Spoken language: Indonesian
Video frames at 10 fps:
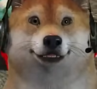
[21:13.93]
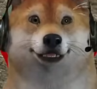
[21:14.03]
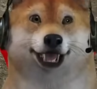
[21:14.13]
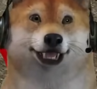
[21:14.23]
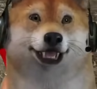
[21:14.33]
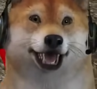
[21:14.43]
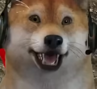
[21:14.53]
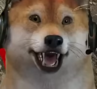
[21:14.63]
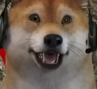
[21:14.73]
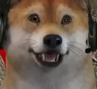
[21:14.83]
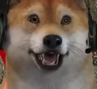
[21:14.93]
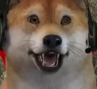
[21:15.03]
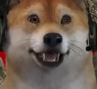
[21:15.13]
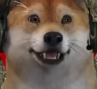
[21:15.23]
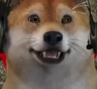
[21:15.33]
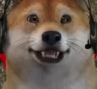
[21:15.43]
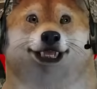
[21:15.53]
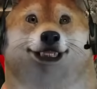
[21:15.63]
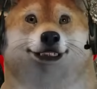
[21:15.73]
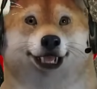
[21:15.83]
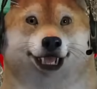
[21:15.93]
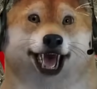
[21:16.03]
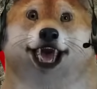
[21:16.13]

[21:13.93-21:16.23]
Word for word: cek sekali lagi bit mas